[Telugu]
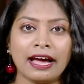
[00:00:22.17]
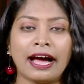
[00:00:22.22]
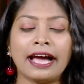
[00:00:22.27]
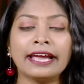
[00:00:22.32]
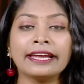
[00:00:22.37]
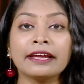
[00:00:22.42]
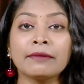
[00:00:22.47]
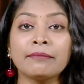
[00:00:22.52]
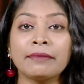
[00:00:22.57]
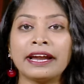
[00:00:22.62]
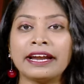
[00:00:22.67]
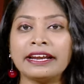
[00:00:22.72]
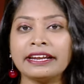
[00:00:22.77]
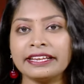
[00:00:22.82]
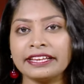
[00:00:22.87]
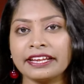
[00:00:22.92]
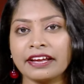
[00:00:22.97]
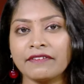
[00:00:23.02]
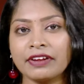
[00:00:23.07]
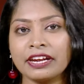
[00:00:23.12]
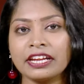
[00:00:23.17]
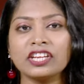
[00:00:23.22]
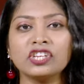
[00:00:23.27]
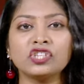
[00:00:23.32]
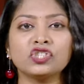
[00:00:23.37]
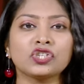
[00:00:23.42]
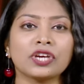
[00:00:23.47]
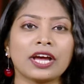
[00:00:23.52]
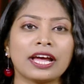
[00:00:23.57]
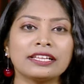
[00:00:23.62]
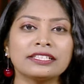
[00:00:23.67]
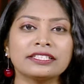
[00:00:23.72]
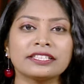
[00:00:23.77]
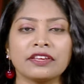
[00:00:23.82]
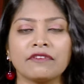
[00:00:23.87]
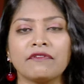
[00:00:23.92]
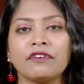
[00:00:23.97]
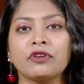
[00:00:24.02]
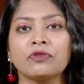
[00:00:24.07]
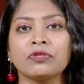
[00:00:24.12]
హైకమాండ్ ఎవరికి ఛాన్స్
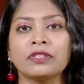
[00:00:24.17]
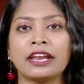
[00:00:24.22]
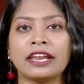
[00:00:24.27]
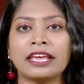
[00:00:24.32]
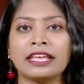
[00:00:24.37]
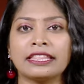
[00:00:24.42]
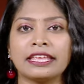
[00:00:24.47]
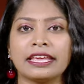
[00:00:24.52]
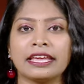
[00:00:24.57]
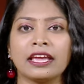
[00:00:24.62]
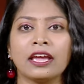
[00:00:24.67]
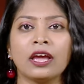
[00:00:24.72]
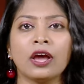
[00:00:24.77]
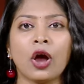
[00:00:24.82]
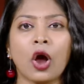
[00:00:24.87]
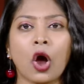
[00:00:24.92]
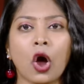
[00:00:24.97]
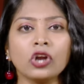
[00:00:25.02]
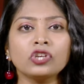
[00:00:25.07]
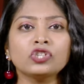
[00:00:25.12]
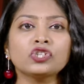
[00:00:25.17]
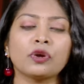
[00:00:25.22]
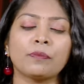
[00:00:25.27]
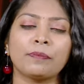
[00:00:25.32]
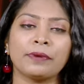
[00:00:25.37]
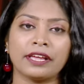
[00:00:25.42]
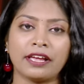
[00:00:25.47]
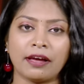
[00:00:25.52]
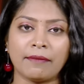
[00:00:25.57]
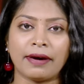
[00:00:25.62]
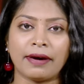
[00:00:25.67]
ఇవ్వనుందనేది హాట్ టాపిక్గా